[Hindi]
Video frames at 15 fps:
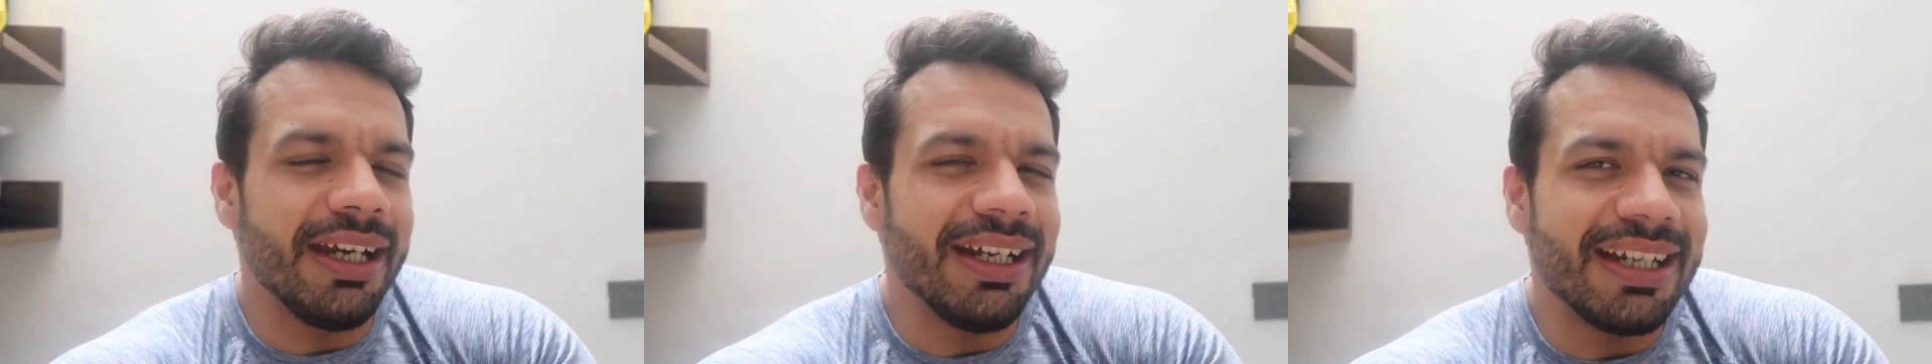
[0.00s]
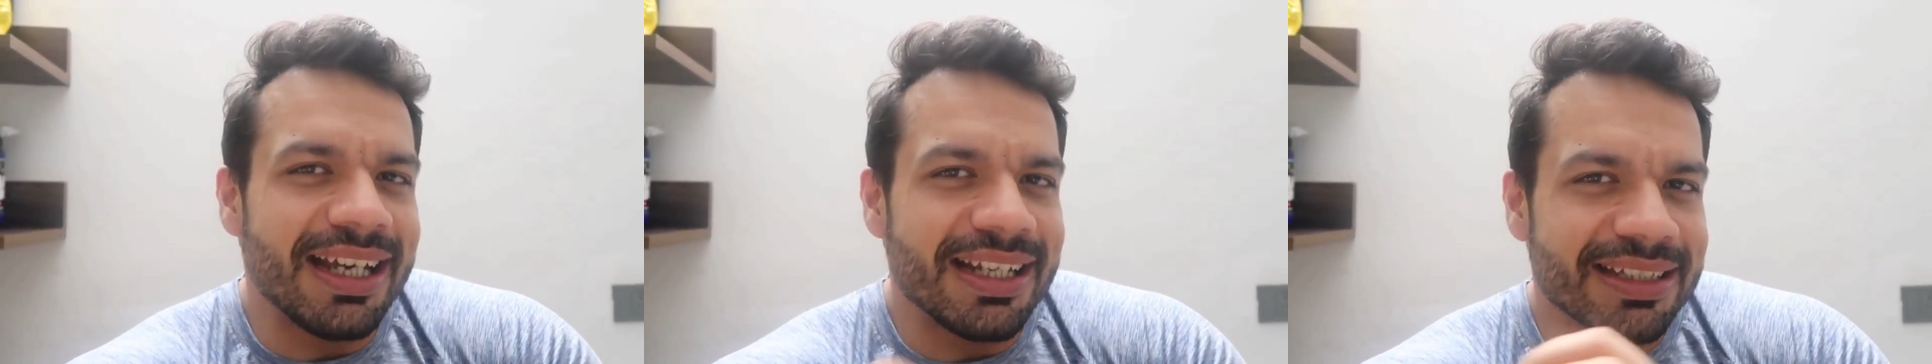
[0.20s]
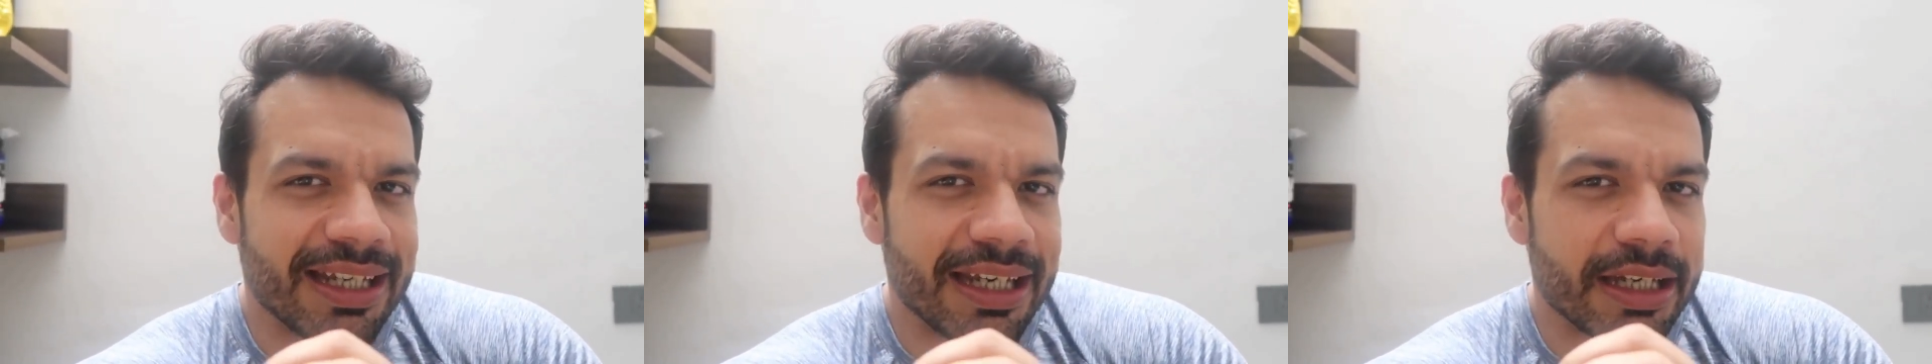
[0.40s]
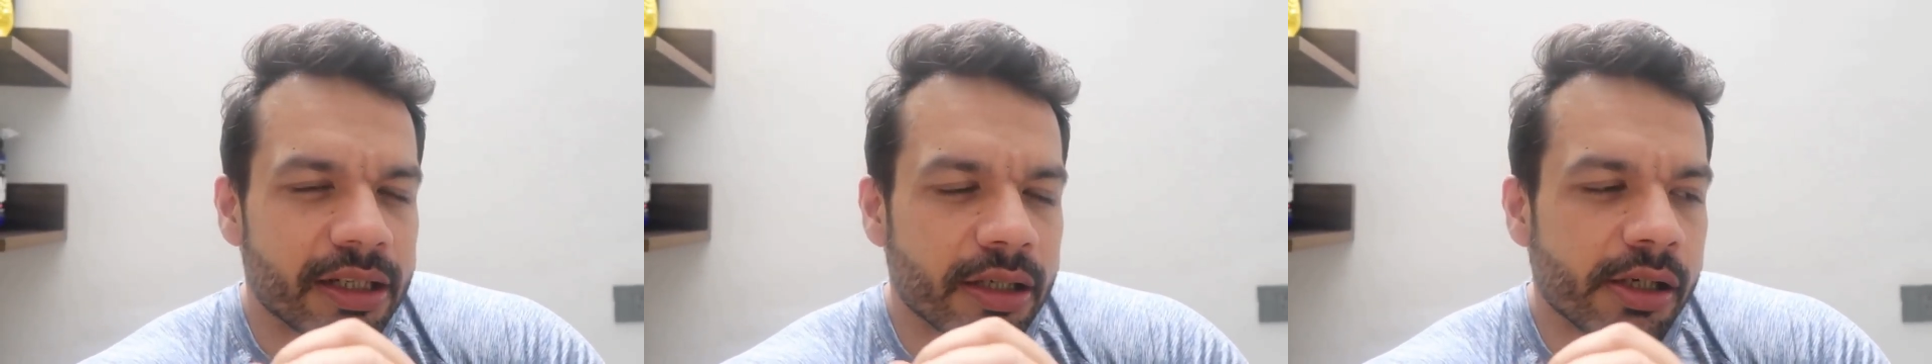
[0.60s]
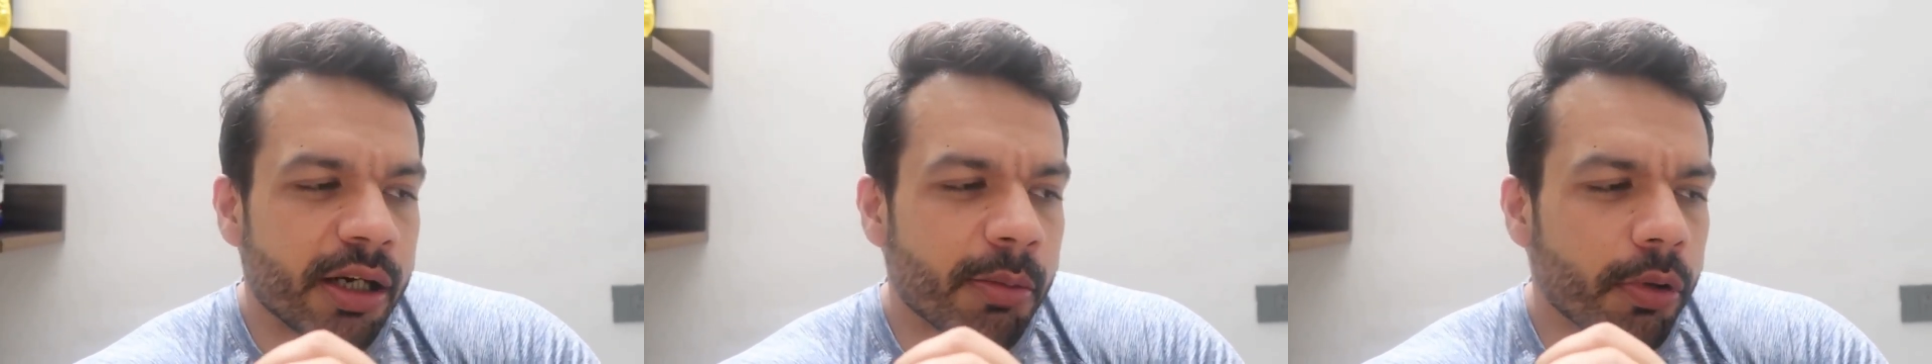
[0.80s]
इट हैज़ टेकन
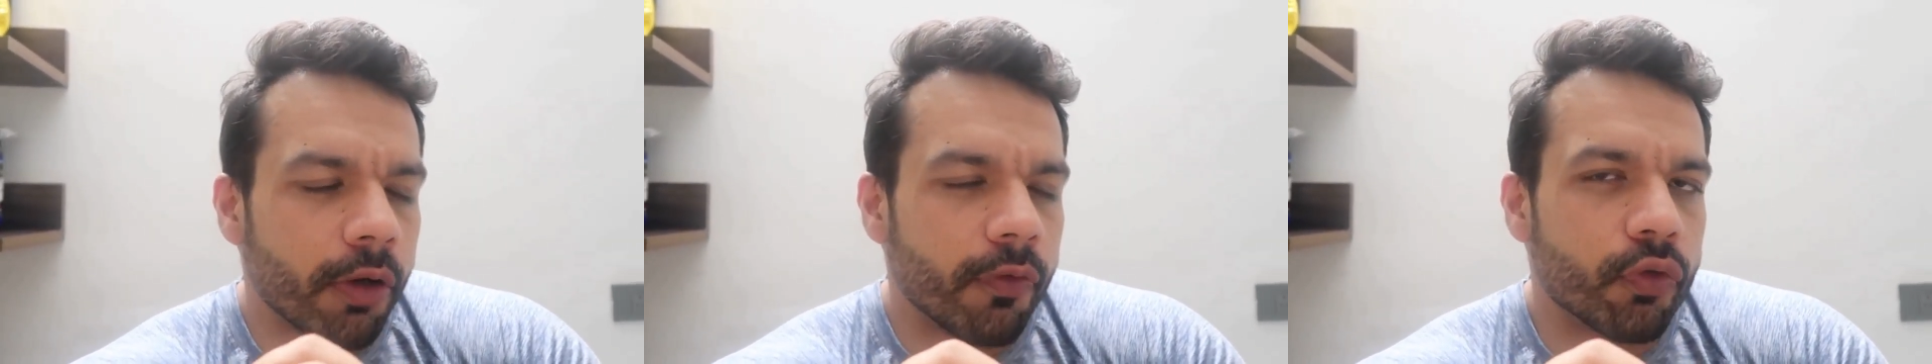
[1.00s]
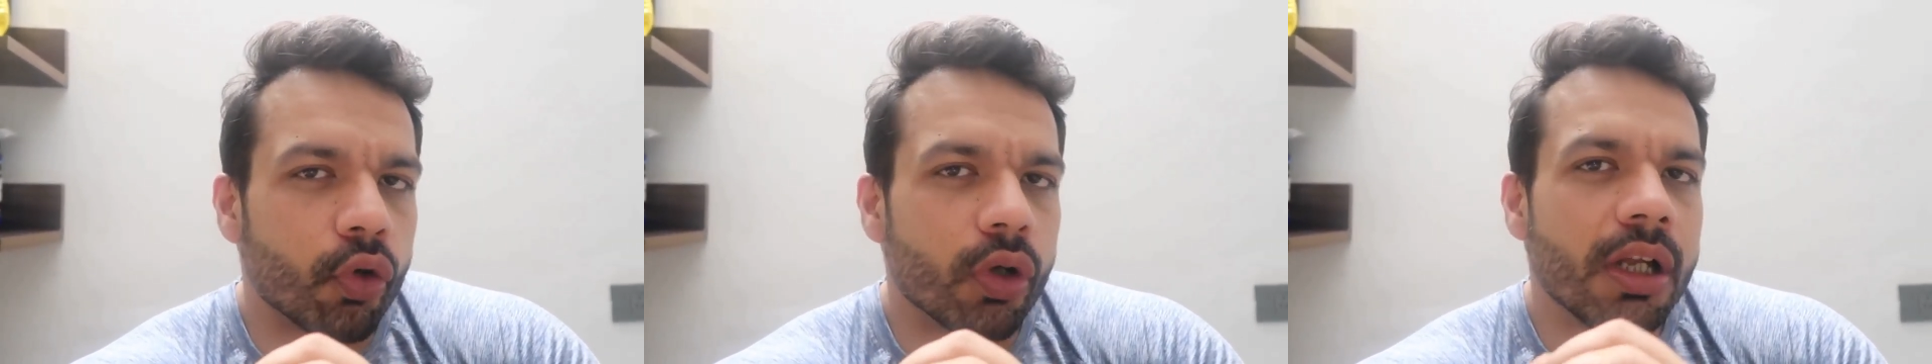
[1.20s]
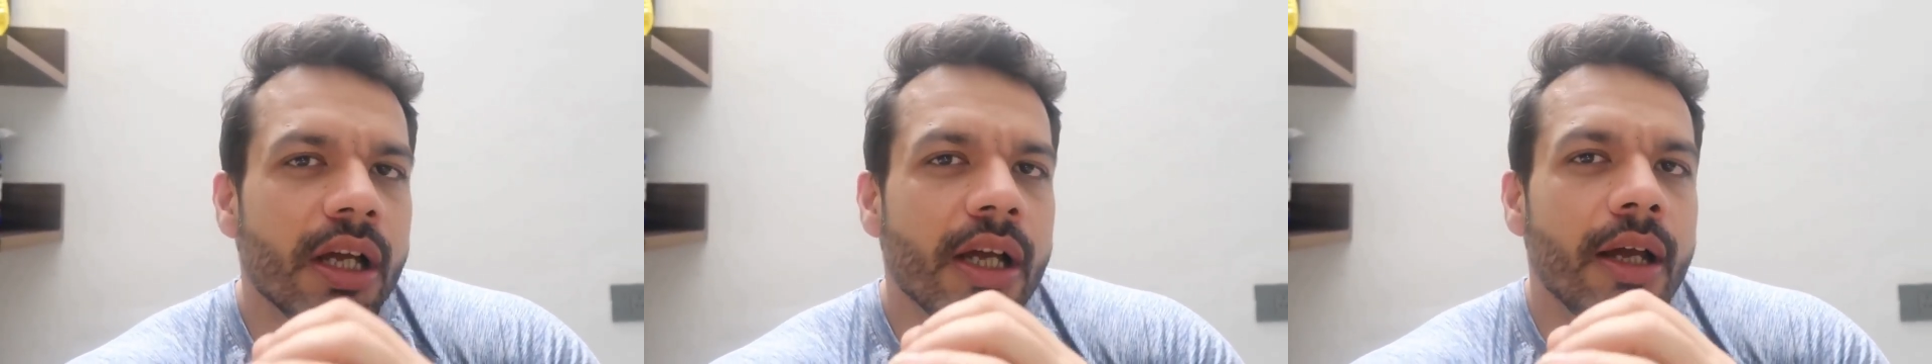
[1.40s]
अ लिटिल ऑफ टोल